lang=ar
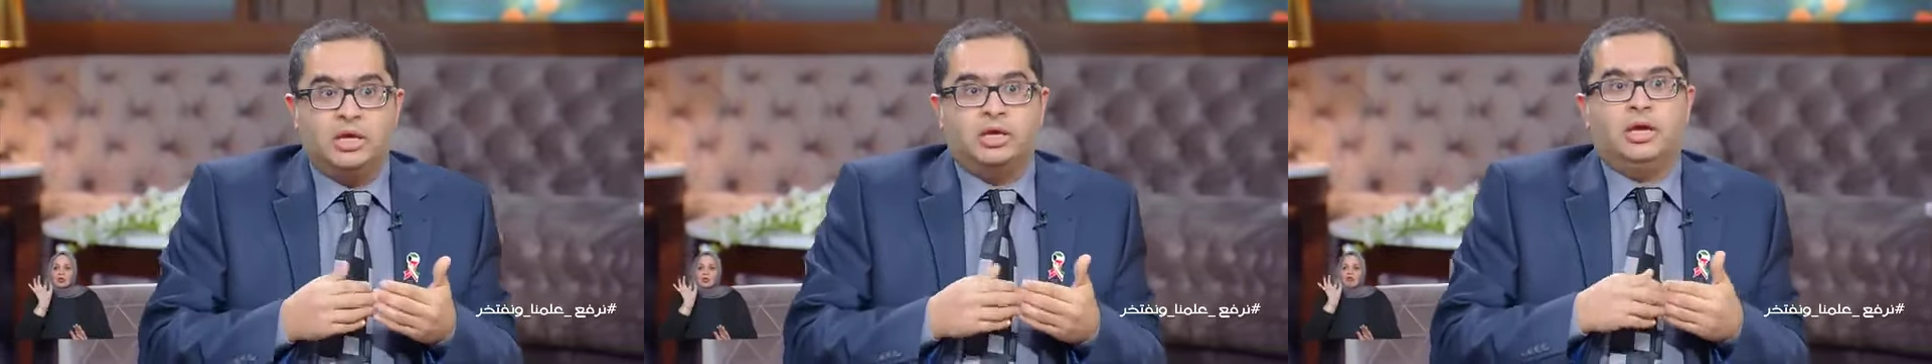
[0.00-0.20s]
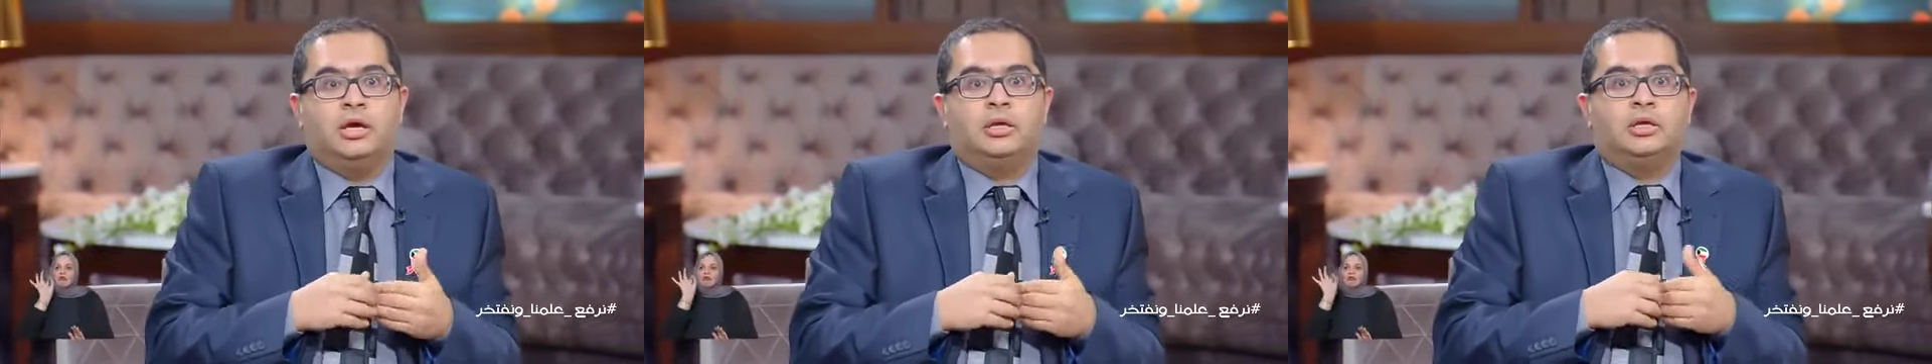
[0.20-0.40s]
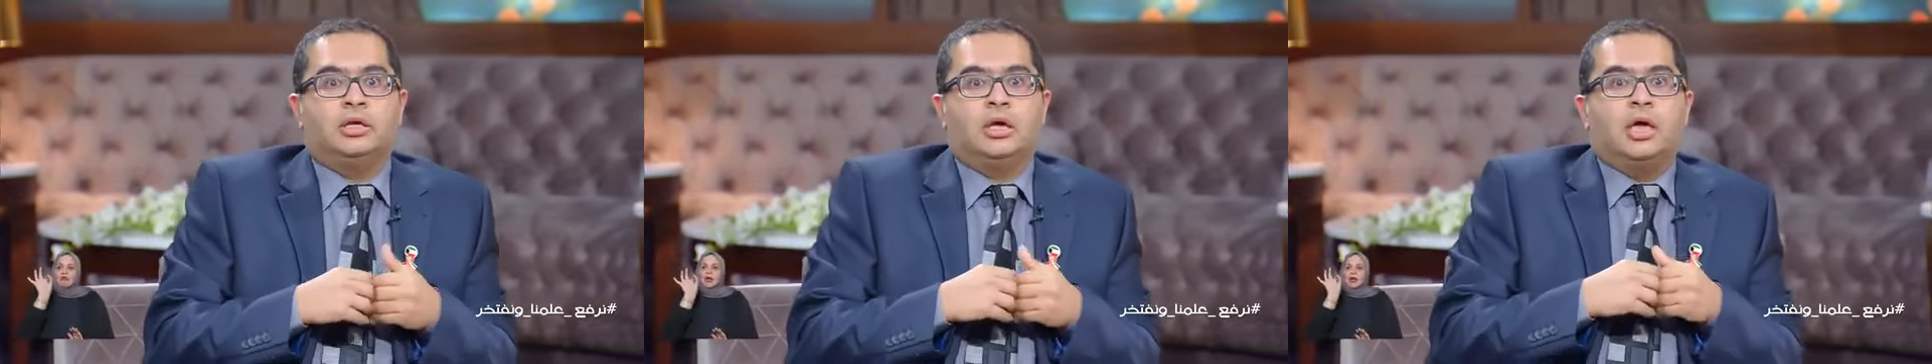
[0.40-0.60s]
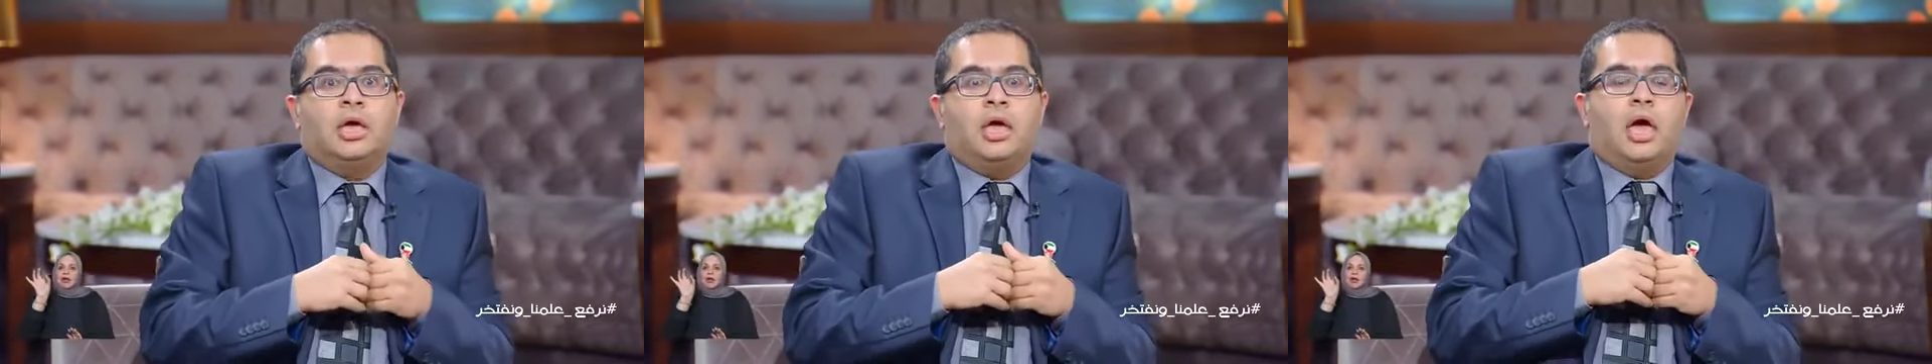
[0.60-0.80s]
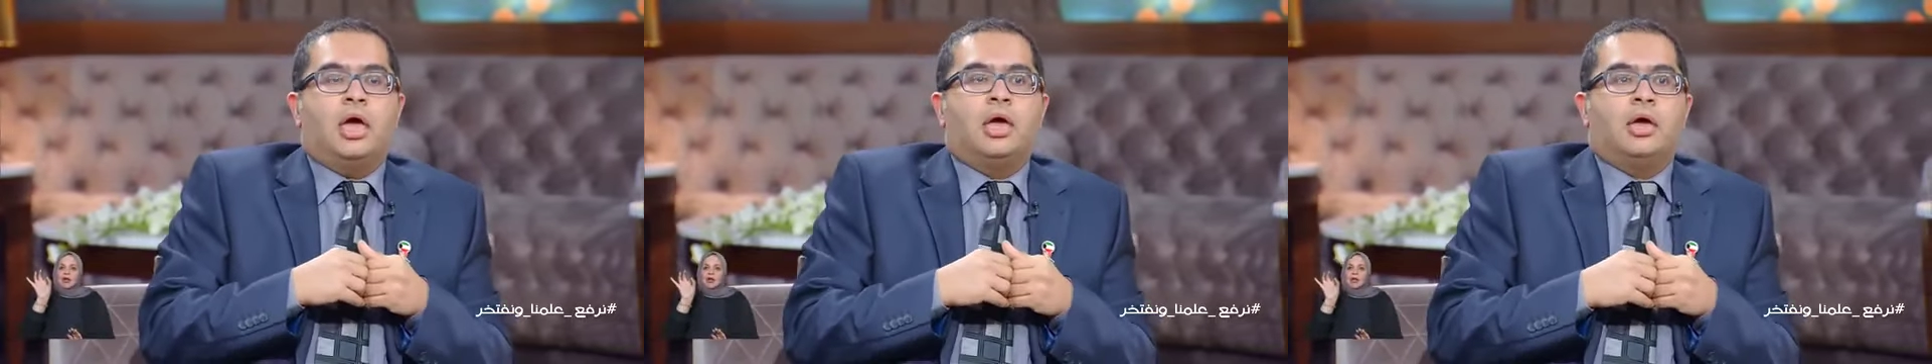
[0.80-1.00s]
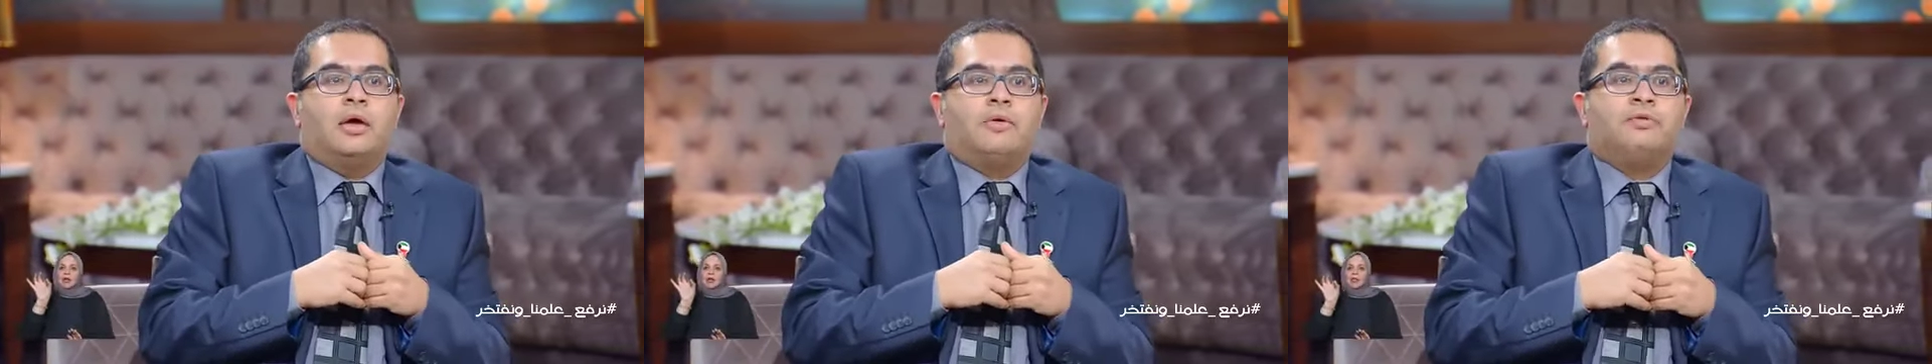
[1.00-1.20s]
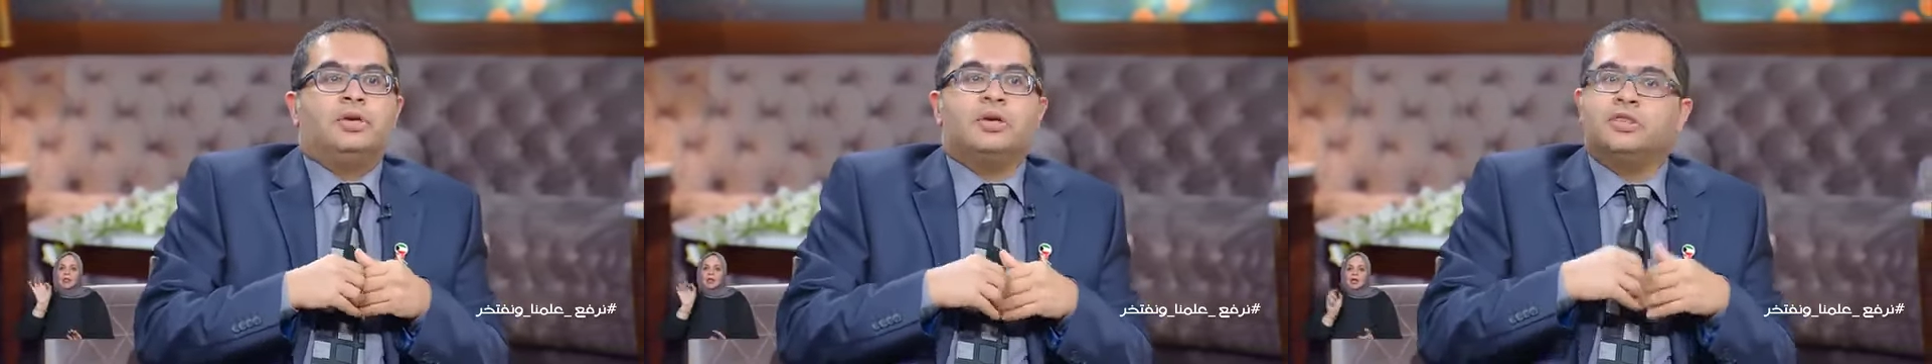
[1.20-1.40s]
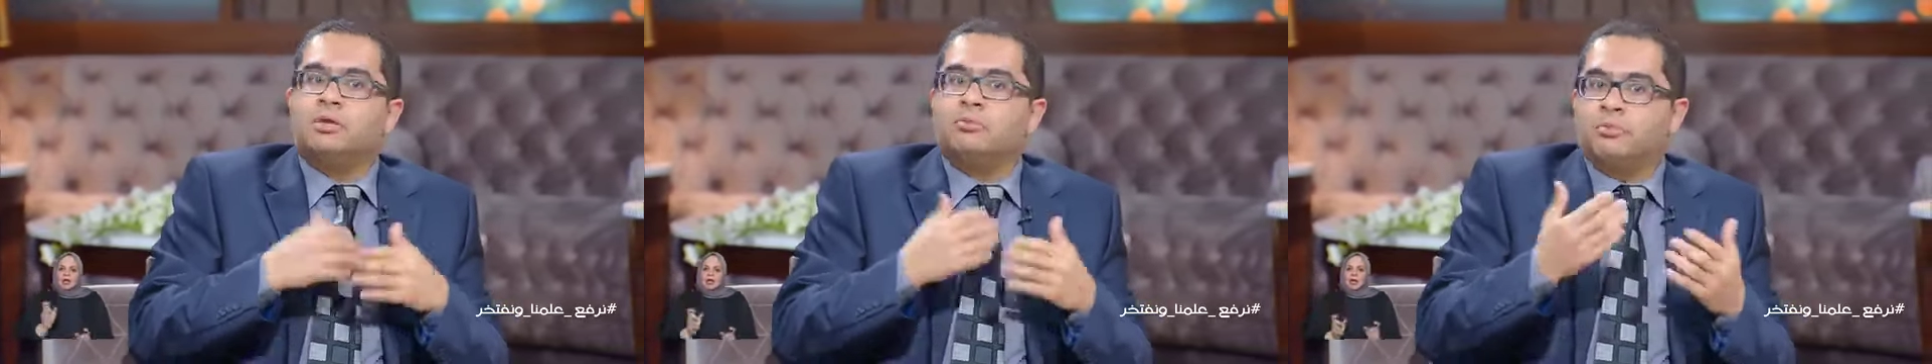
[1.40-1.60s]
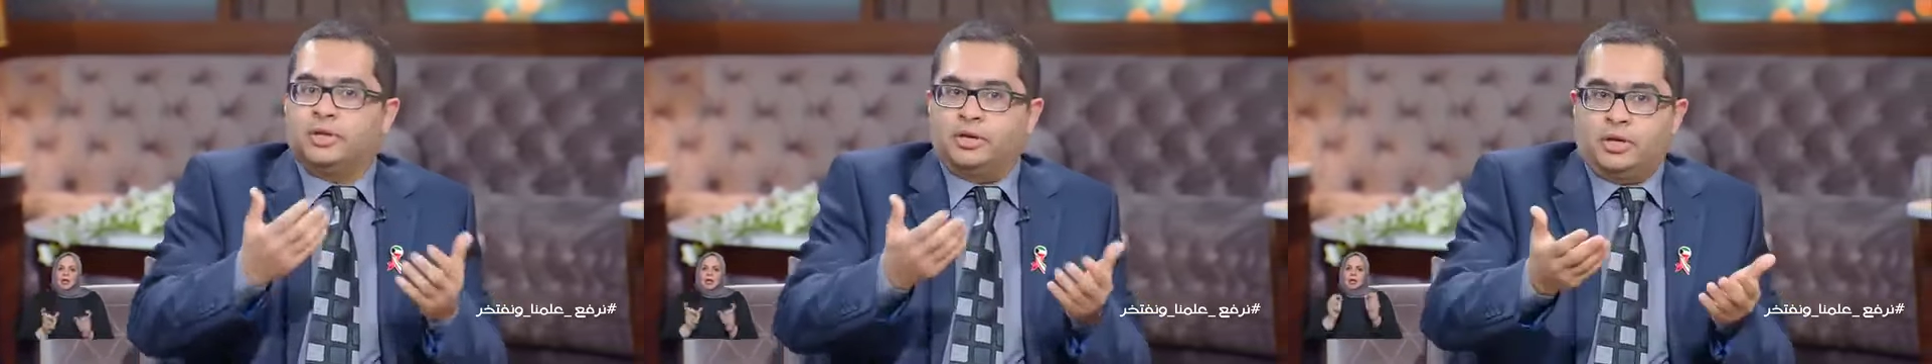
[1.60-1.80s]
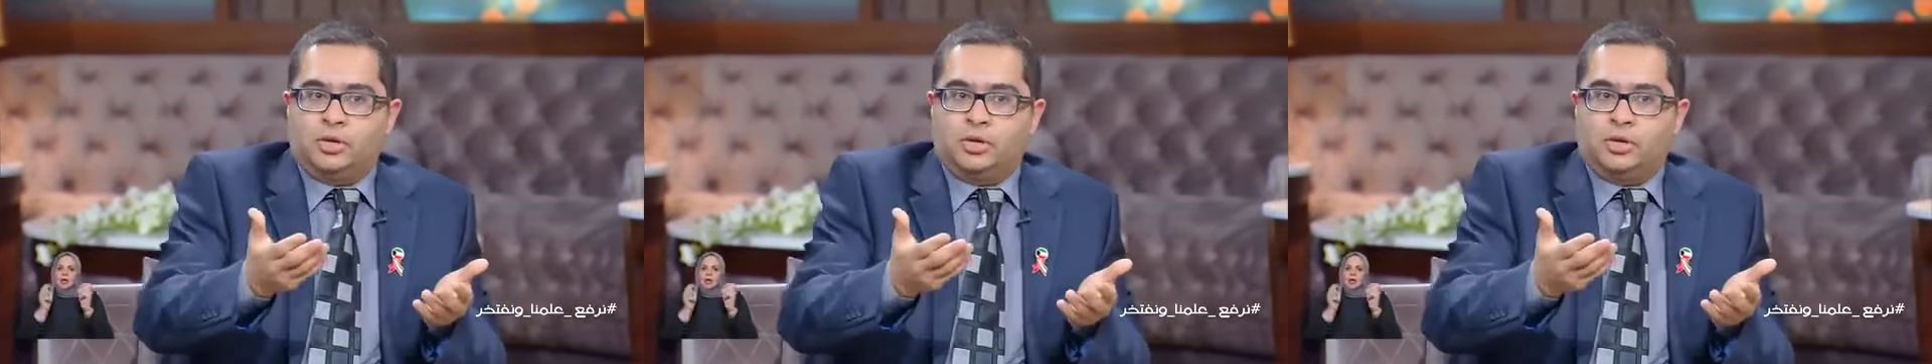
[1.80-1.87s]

يعني آه، في كثير من المرضى